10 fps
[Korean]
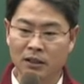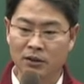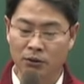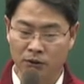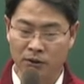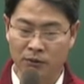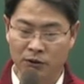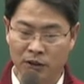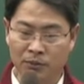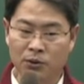소유권을
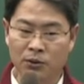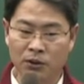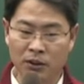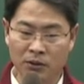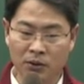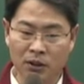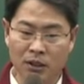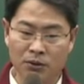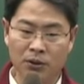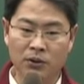목적으로 한다면 조등기라고
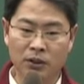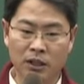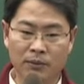소유권